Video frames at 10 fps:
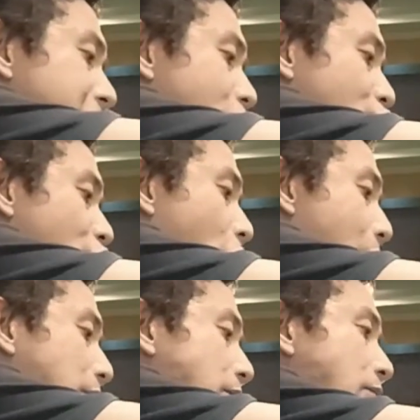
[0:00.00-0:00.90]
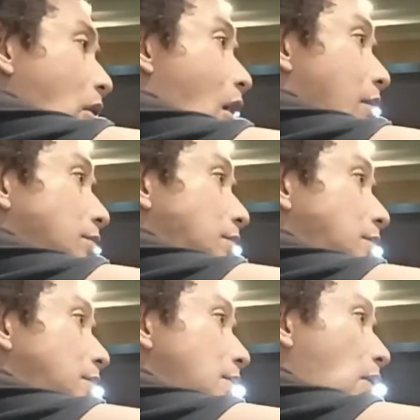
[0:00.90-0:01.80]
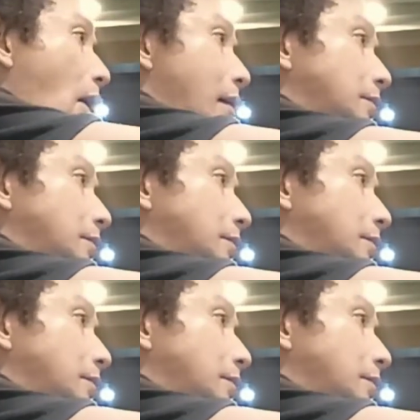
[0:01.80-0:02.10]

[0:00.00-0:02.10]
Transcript: Ano ba to? Ano ba yung kinuha ko dyan?